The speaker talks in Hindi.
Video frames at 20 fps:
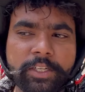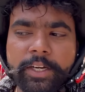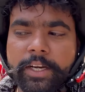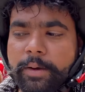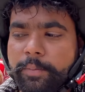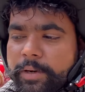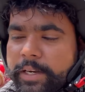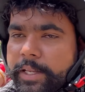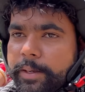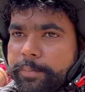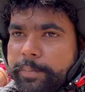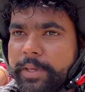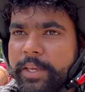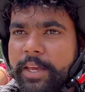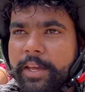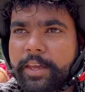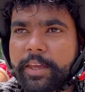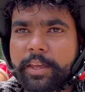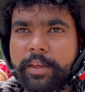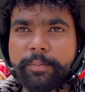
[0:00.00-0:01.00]
डी डबल ई पी
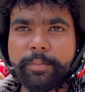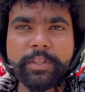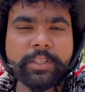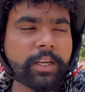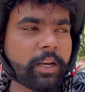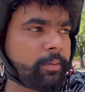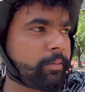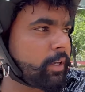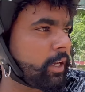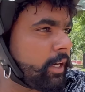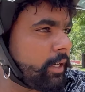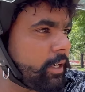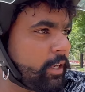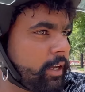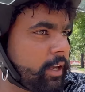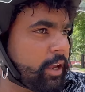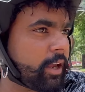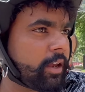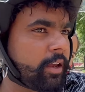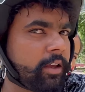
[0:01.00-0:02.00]
ए के मतलब कि डी
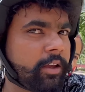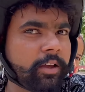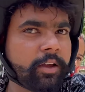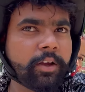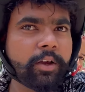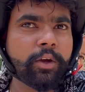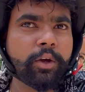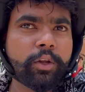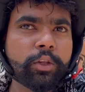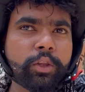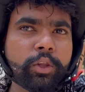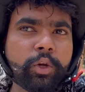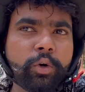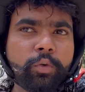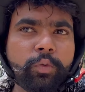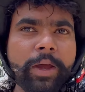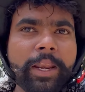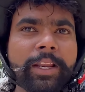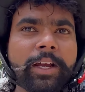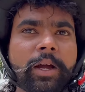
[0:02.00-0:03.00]
के तो
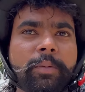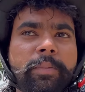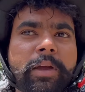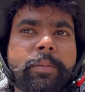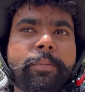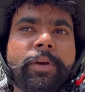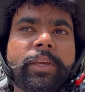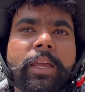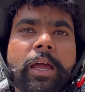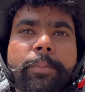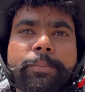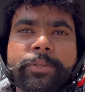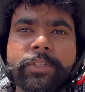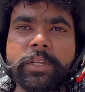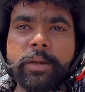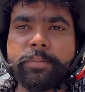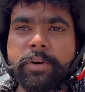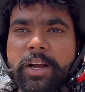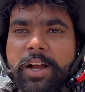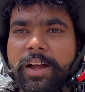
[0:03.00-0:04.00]
वेलकम है भाई आप
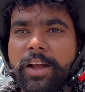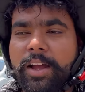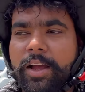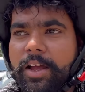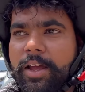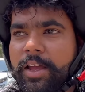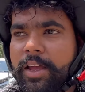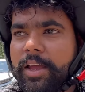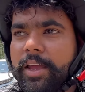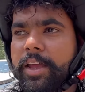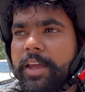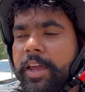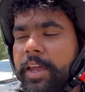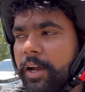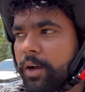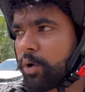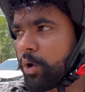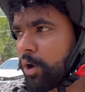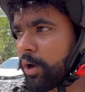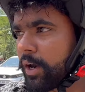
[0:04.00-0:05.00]
सबका
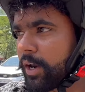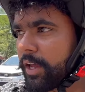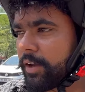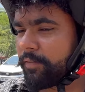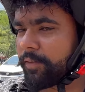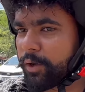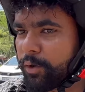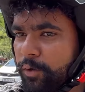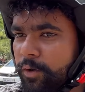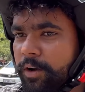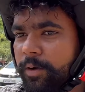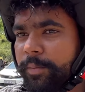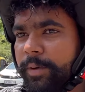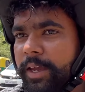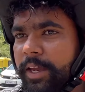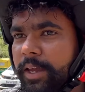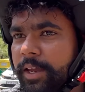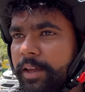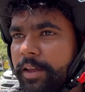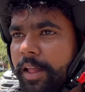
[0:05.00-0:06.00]
एक और नए ब्लॉग
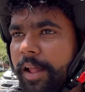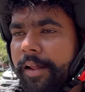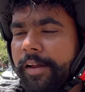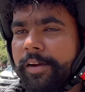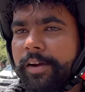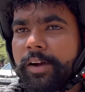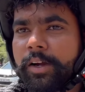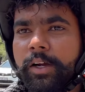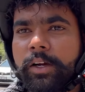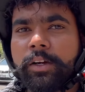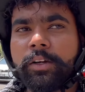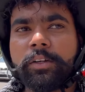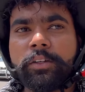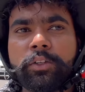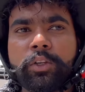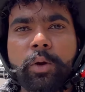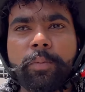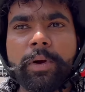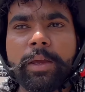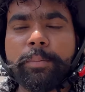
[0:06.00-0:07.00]
में
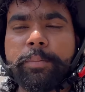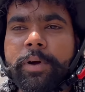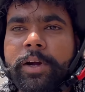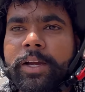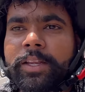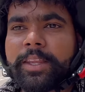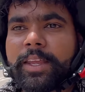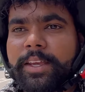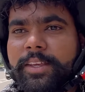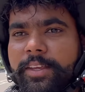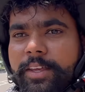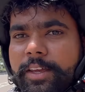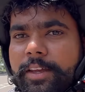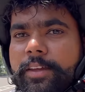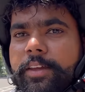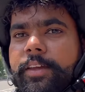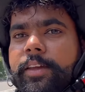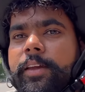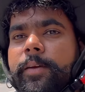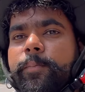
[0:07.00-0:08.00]
तो भाई बात है ये
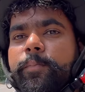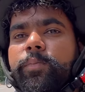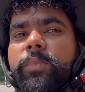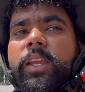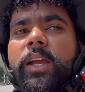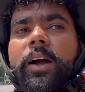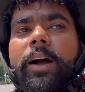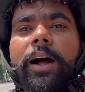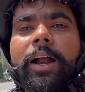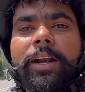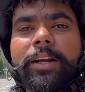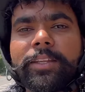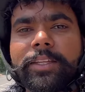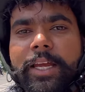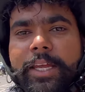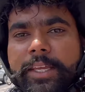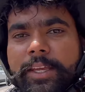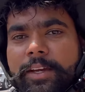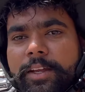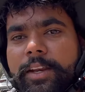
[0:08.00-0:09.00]
कि आठ
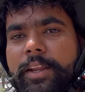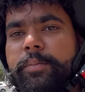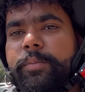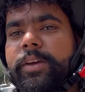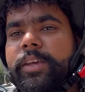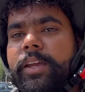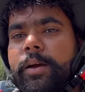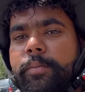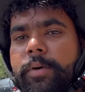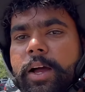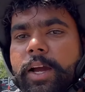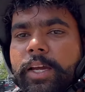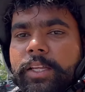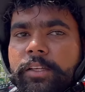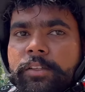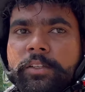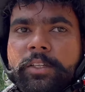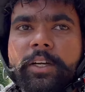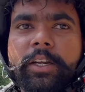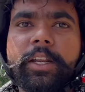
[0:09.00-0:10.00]
तारीख ने भाई हम आ गए
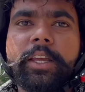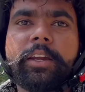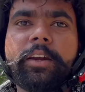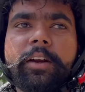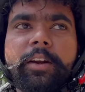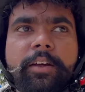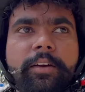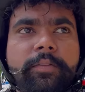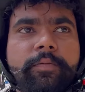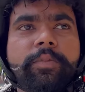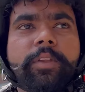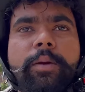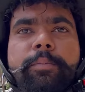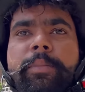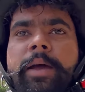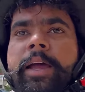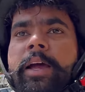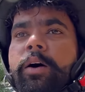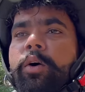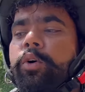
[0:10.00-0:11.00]
थे चंडीगढ़
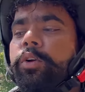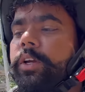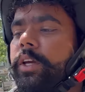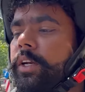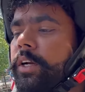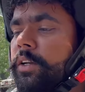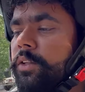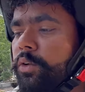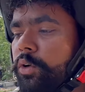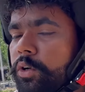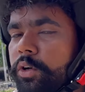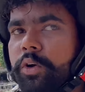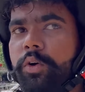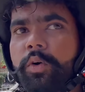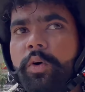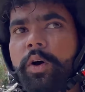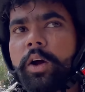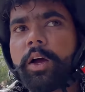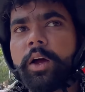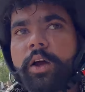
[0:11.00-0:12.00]
मैं और किरण दोनों
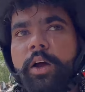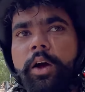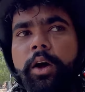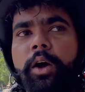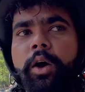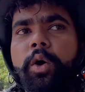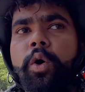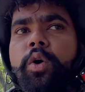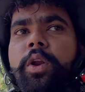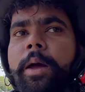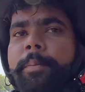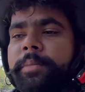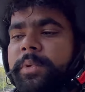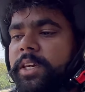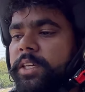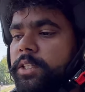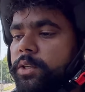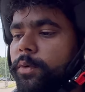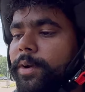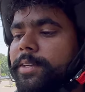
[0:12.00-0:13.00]
और हम
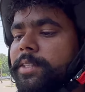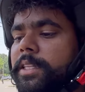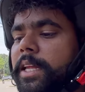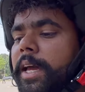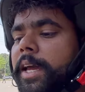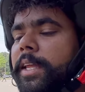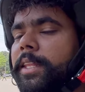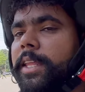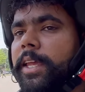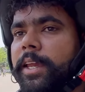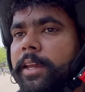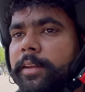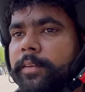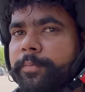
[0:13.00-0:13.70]
किस वास्ते आए थे